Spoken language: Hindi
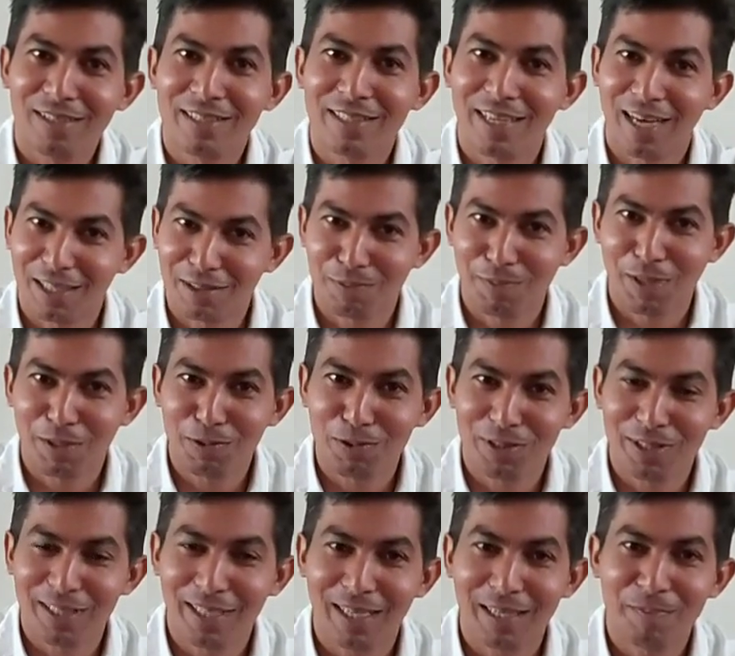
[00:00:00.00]
कि आत्मा
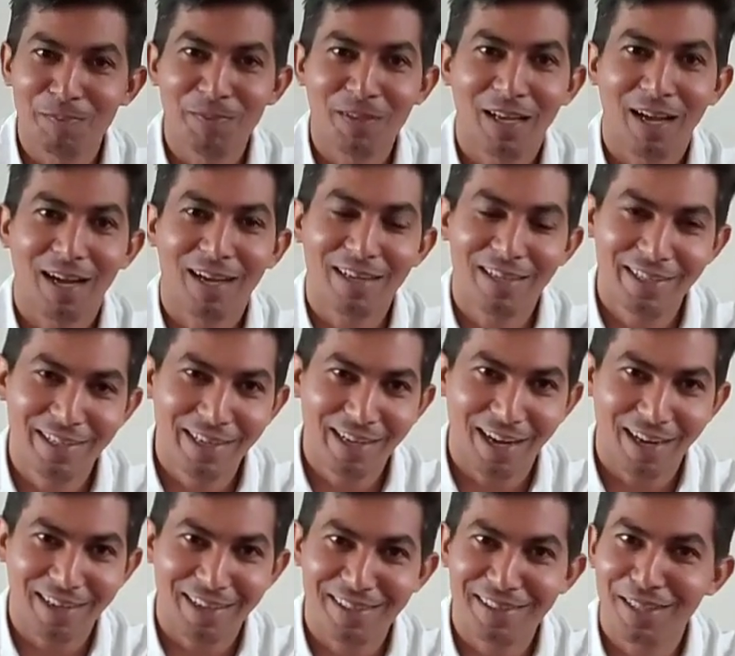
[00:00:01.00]
होती है अगर
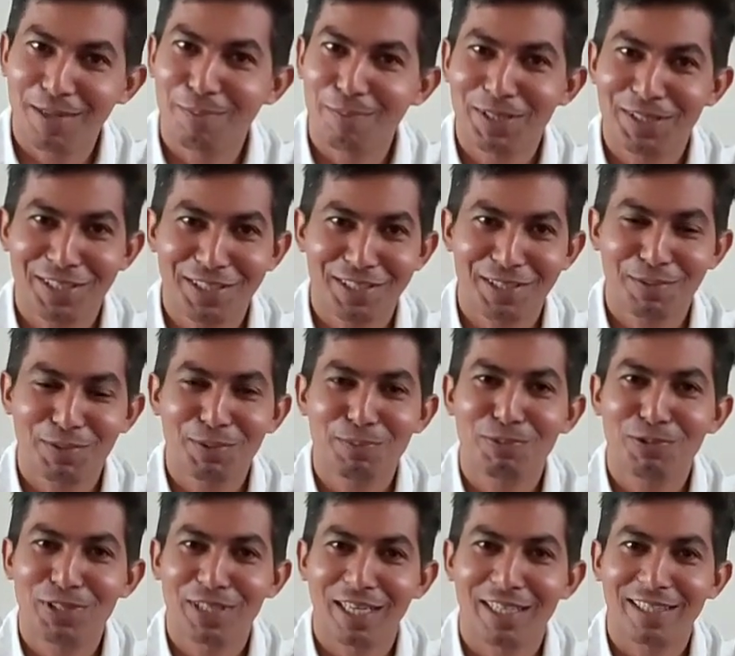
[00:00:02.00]
इंडिया के अंदर बच्चे से भी
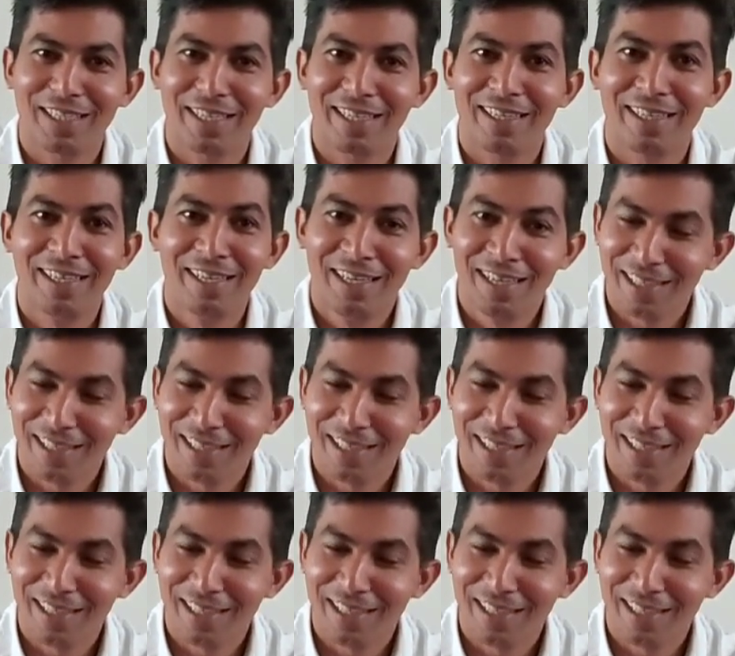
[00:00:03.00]
पूछा जाए